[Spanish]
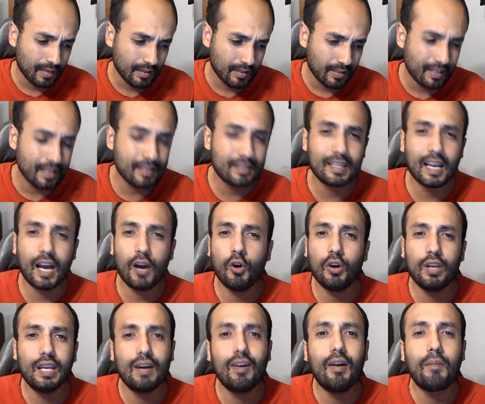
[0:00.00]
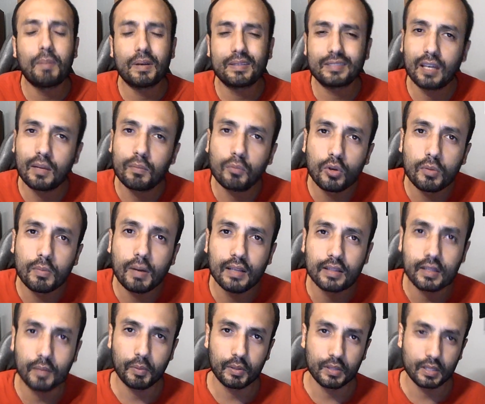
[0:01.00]
quizás hoy la va a pasar muy mal
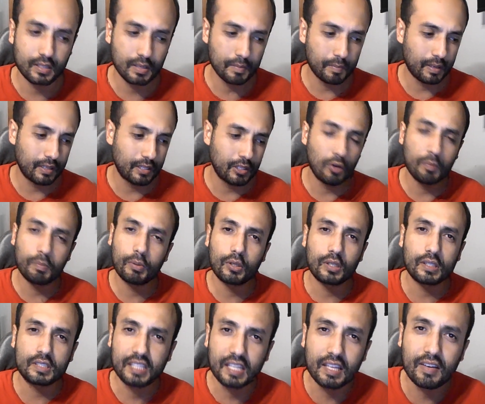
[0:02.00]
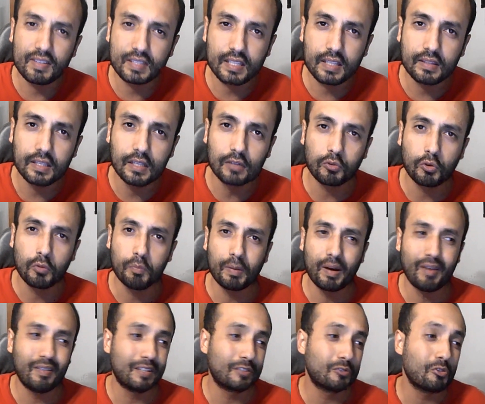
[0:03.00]
después de ese partido porque se debe sentir
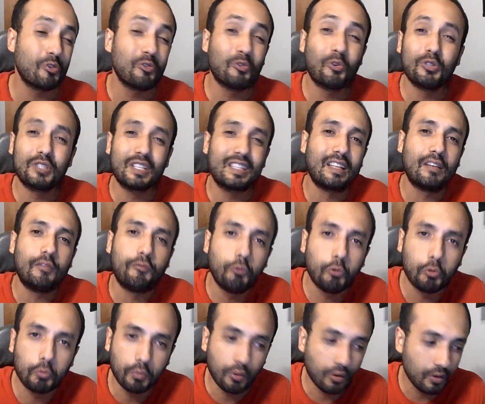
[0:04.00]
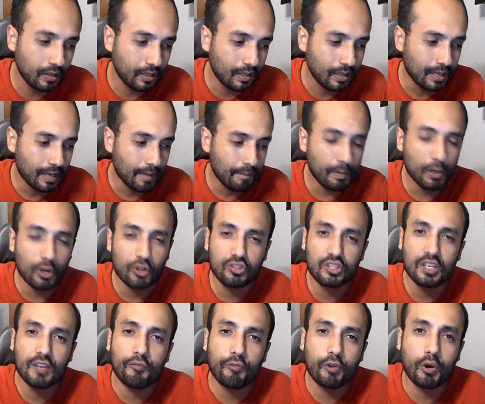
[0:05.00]
culpable. Son cosas del fútbol, pero
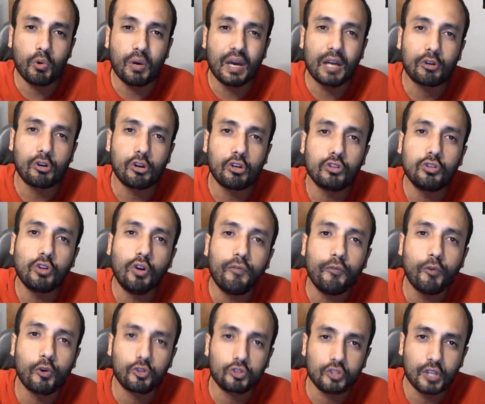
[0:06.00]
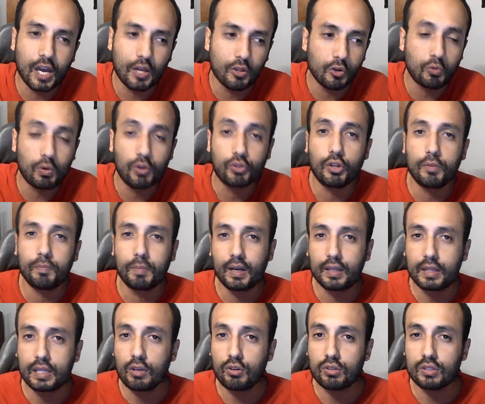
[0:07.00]
sí fue un error no forzado cuando el
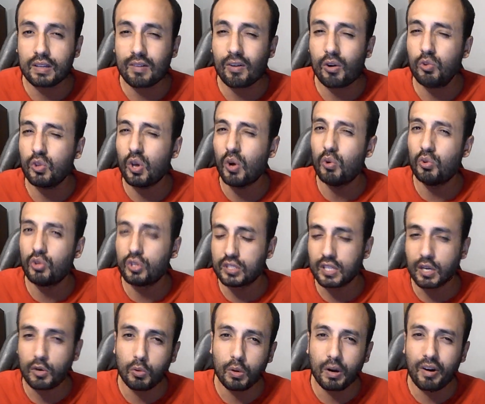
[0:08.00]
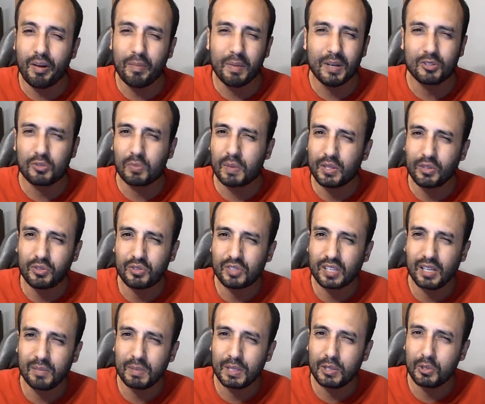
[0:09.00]
partido estaba 1 a 1 y se jugaba más o menos
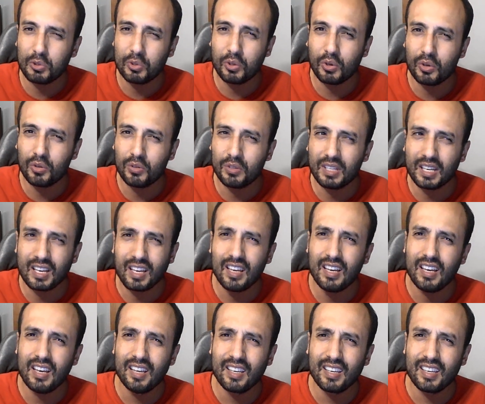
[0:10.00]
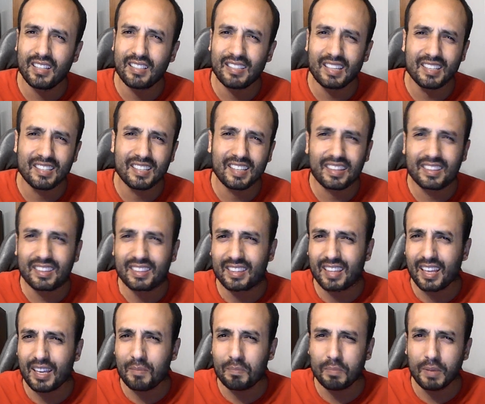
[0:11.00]
el minuto
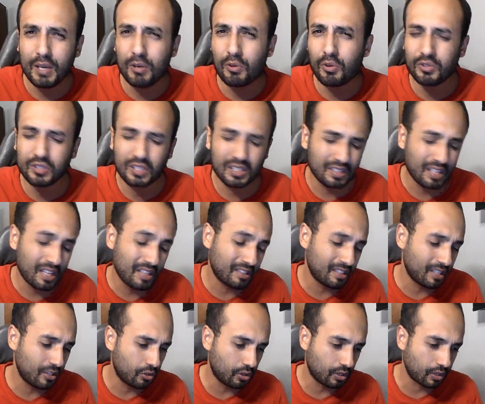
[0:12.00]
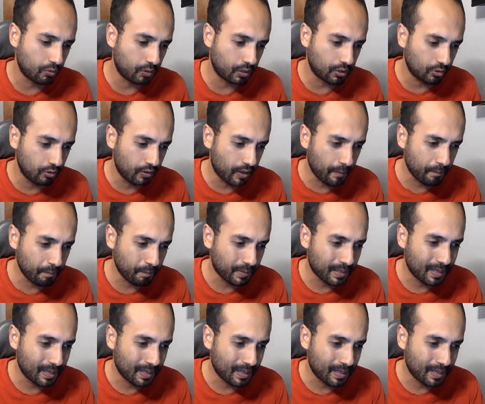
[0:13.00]
60 y pico, 70, no recuerdo bien.